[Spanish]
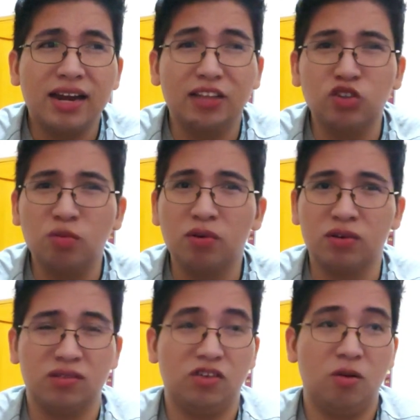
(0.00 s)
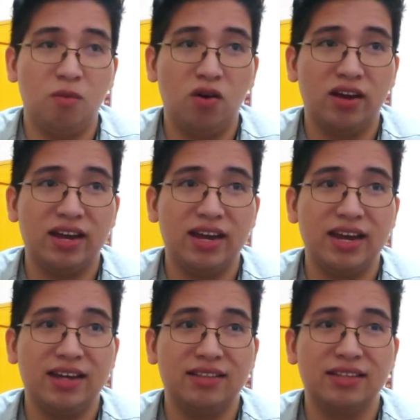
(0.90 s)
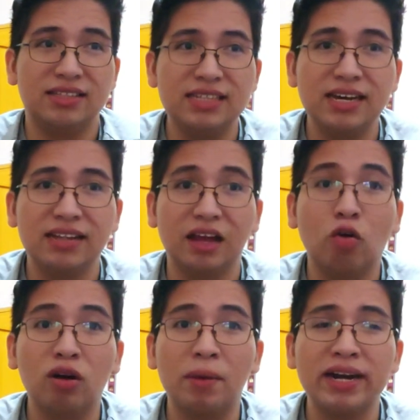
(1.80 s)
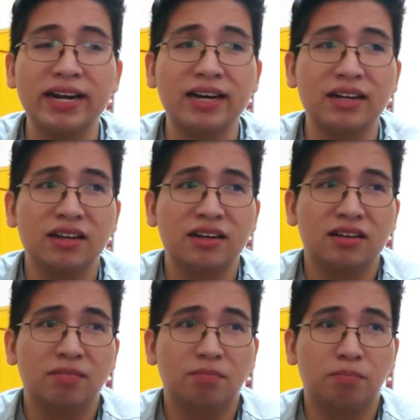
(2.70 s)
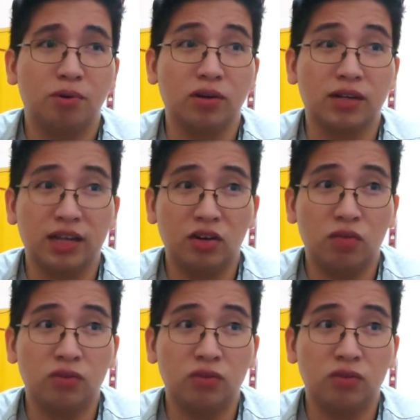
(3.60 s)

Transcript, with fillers: el asombro, como que decían de alguna manera, ¿por qué no